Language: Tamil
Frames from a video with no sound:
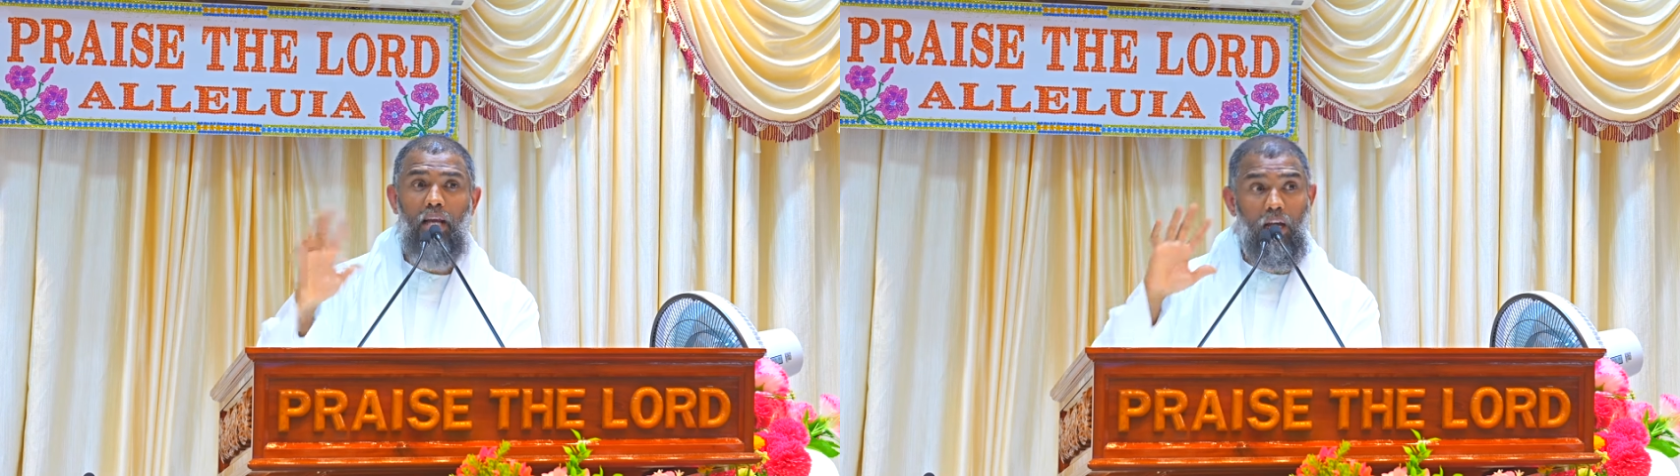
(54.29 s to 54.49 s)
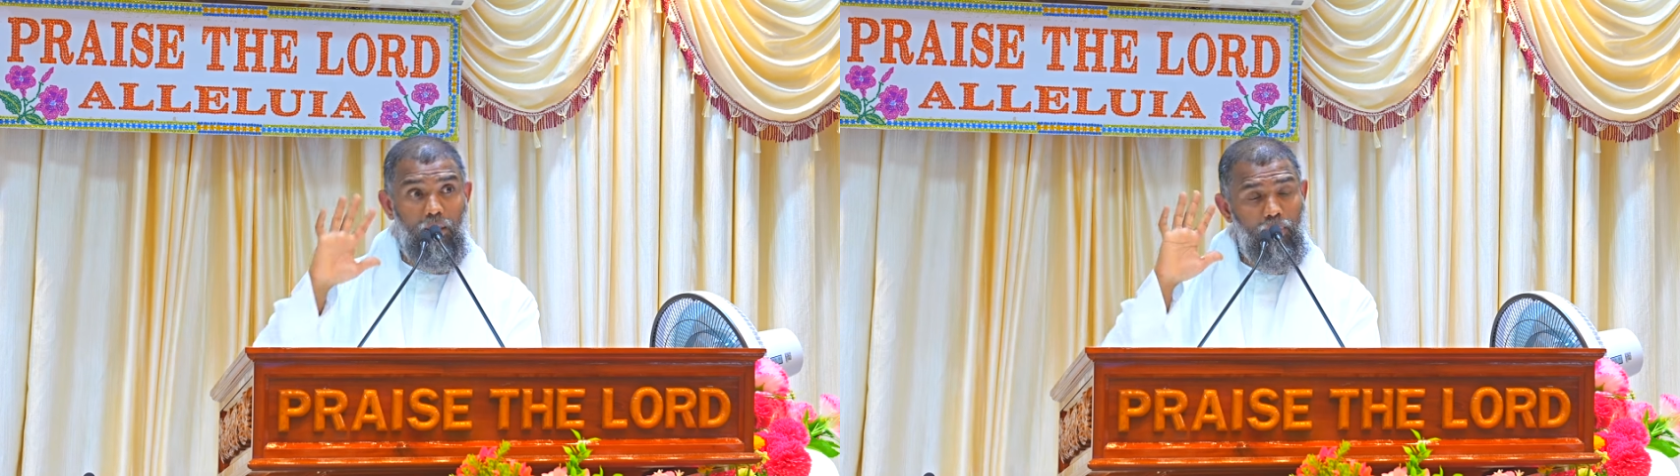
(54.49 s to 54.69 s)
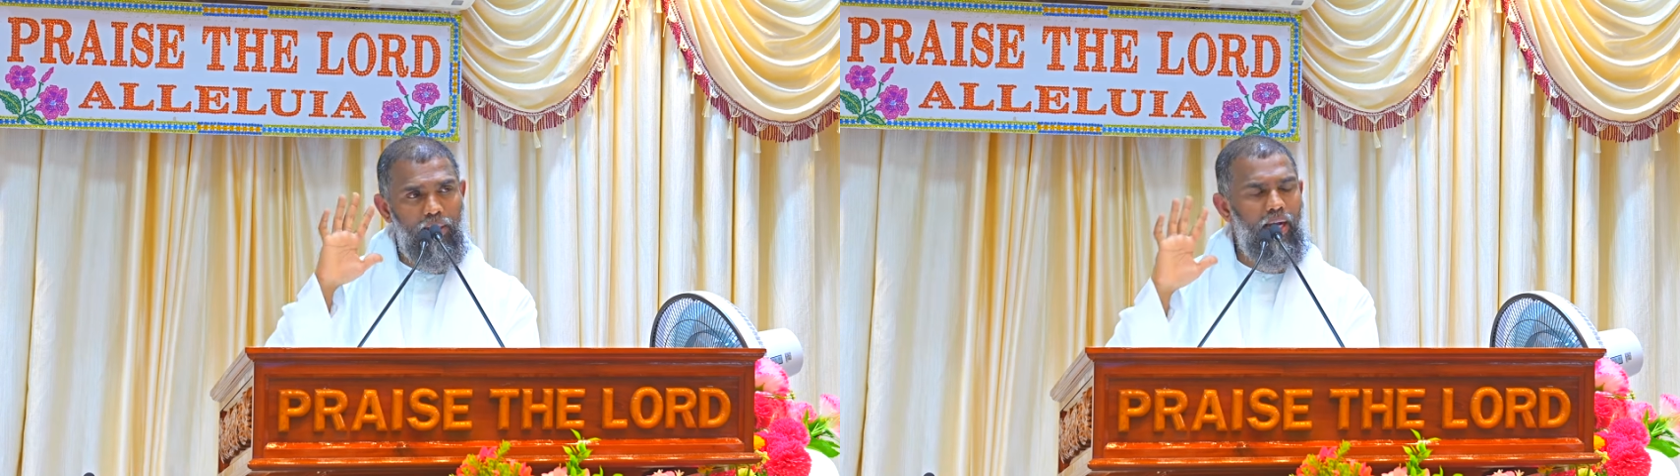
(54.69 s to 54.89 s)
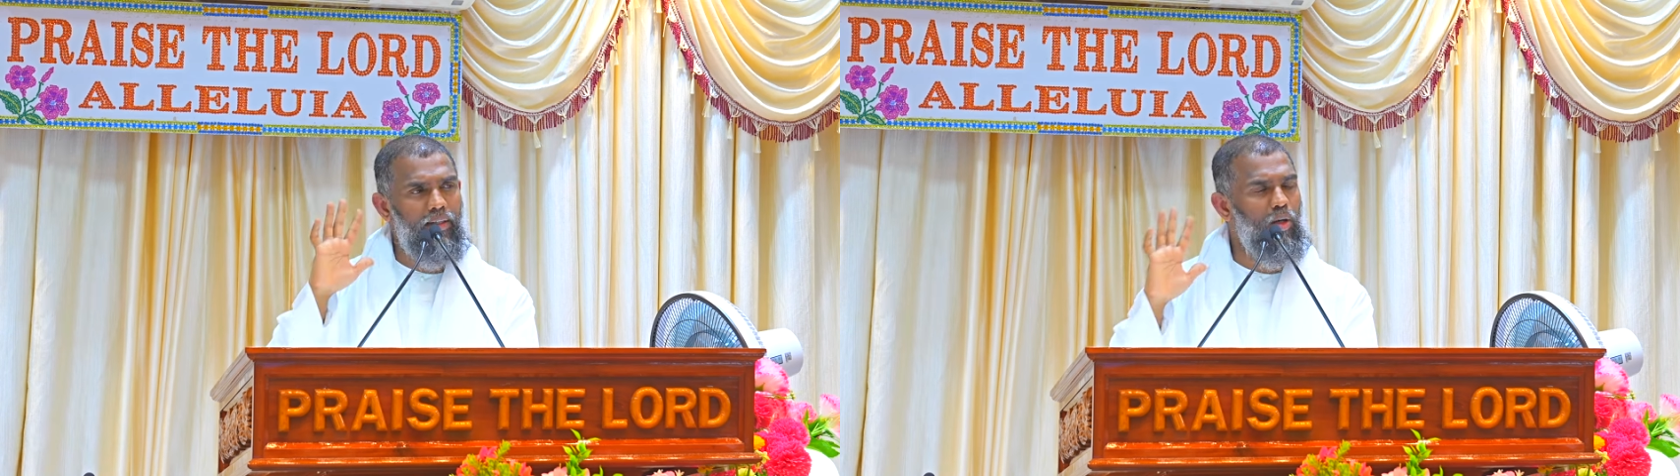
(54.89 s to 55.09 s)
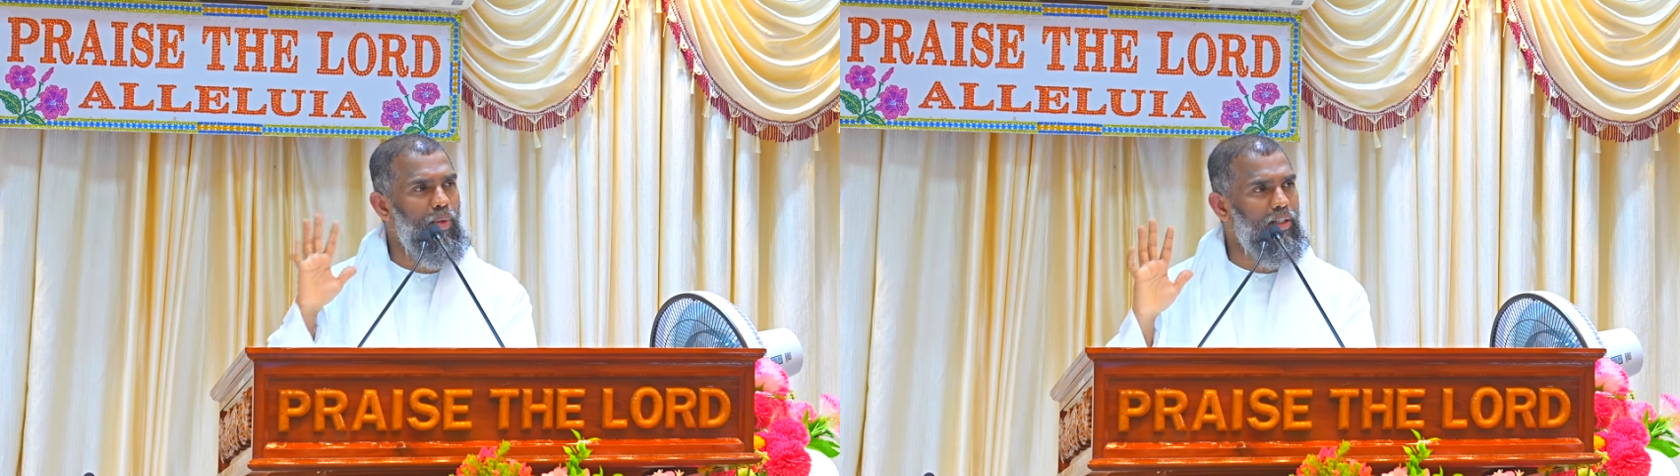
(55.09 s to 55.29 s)
யாருமே
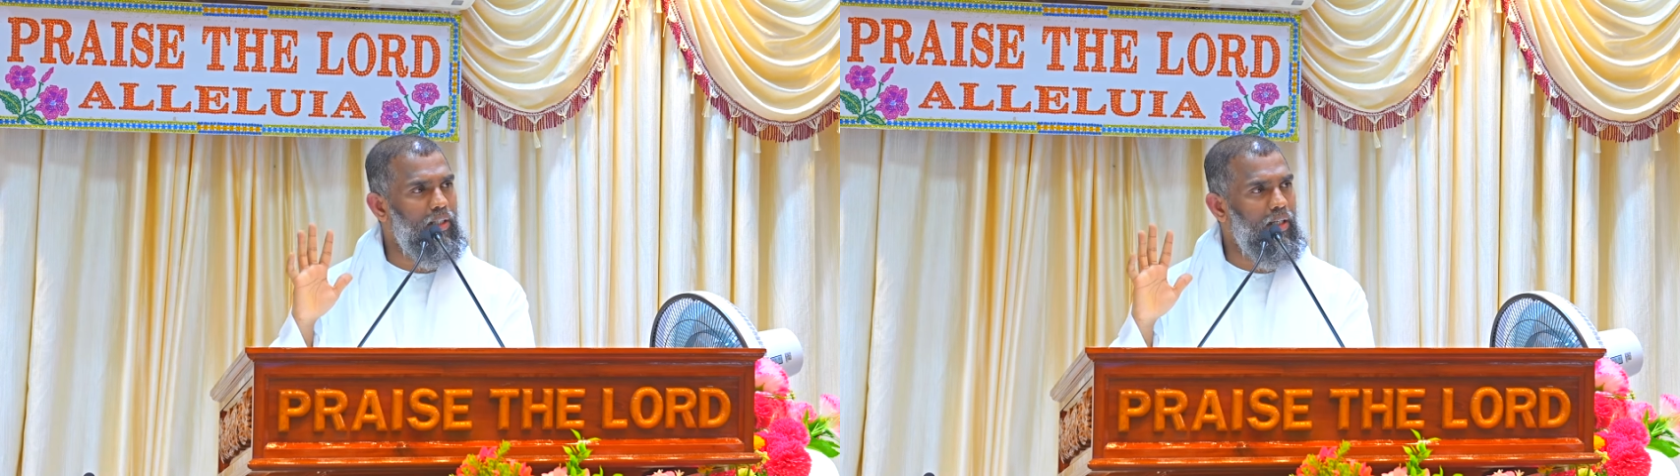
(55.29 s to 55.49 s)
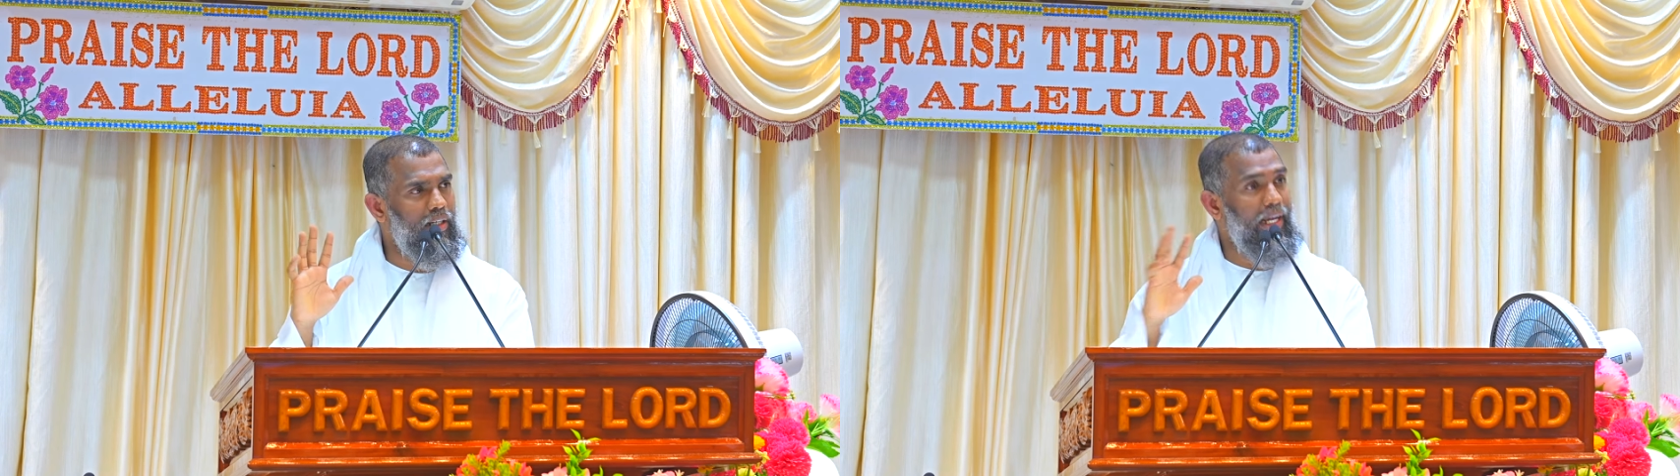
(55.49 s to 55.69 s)
கேட்க மாட்டாங்க